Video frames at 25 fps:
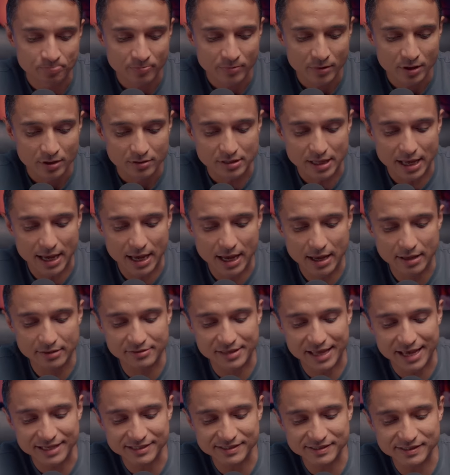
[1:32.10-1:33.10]
né,
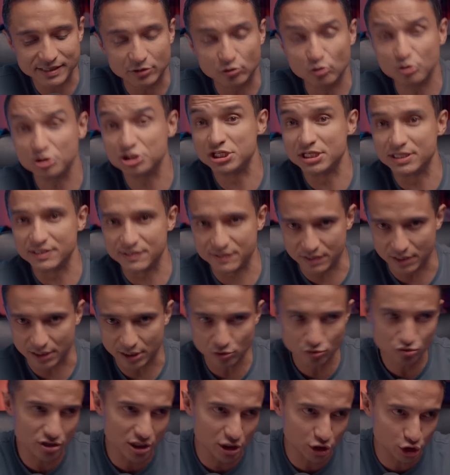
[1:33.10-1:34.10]
dessa notícia, que
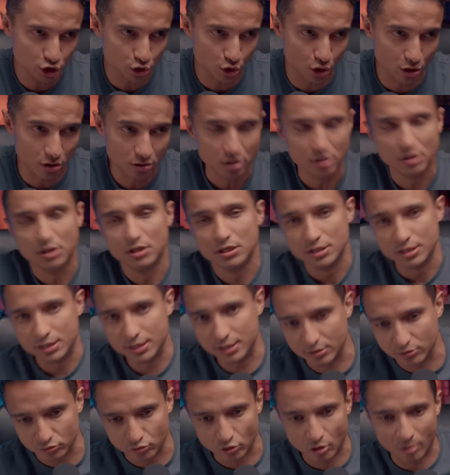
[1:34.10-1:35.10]
nos deixou,
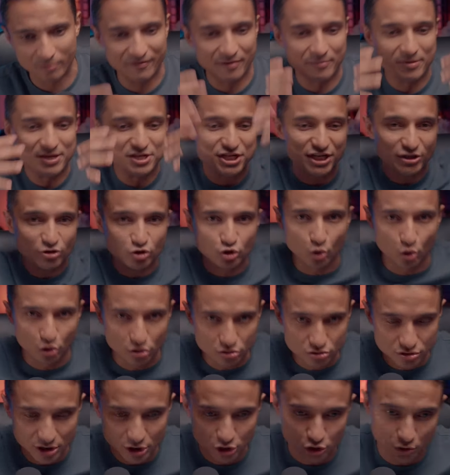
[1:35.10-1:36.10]
e obviamente a
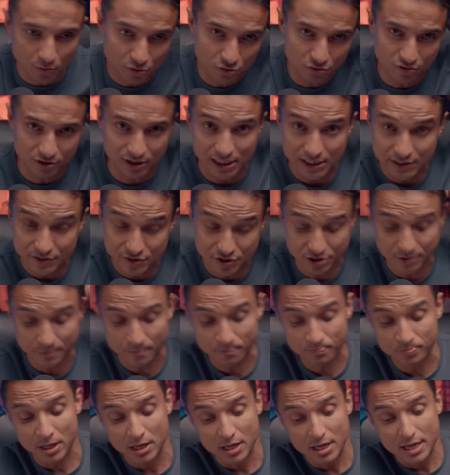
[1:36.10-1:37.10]
todos, deixou muito triste.
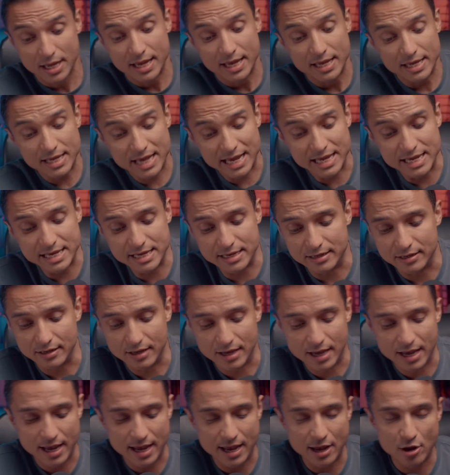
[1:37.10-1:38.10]
E aí,
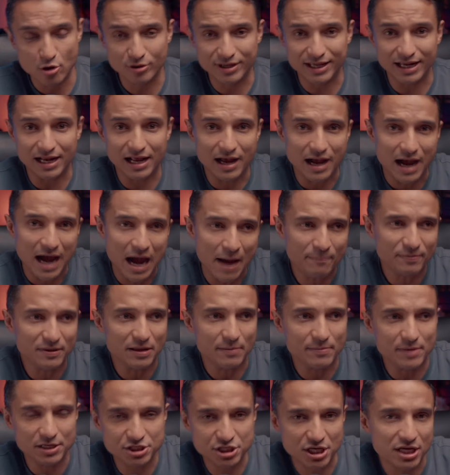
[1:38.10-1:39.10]
é, eu queria
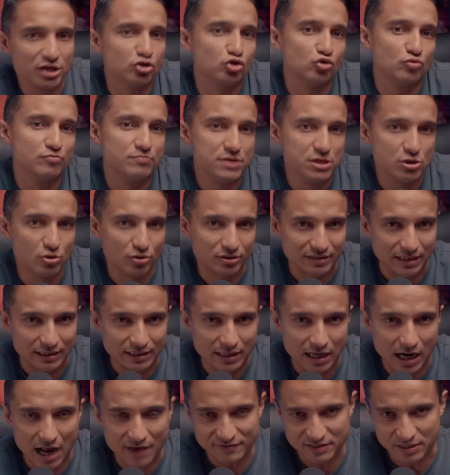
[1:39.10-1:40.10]
rapidamente resumir o que está na
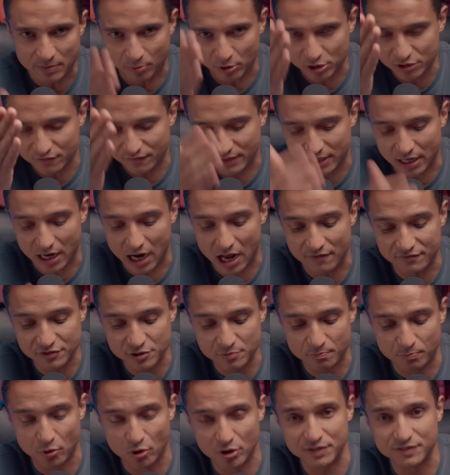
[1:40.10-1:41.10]
live, você pode ver na live
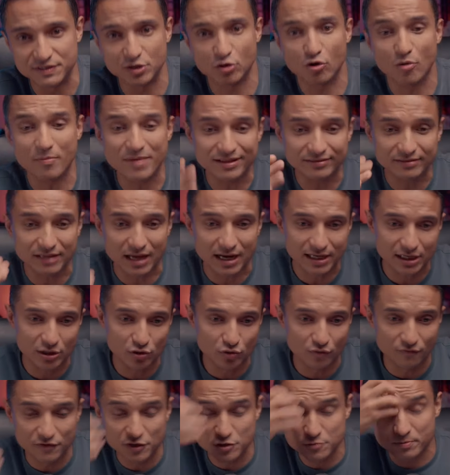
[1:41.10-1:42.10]
depois, e comentar aqui no
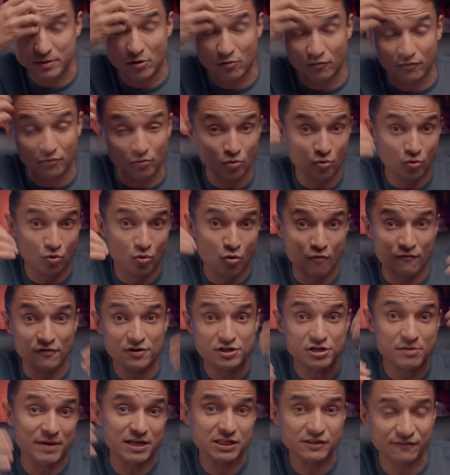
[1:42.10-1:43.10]
vídeo, porque o, o, o vídeo
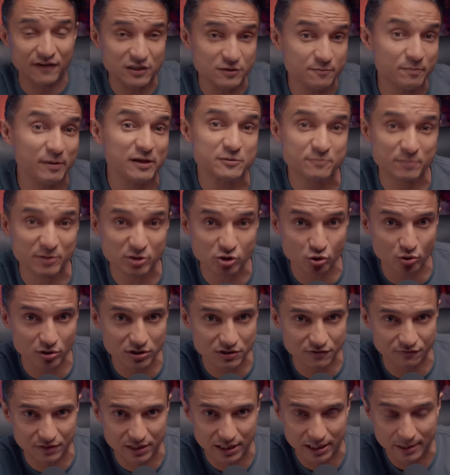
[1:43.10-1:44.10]
é mais fácil para as pessoas
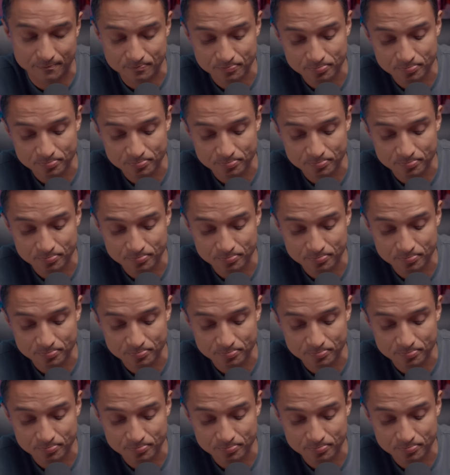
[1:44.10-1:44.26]
verem.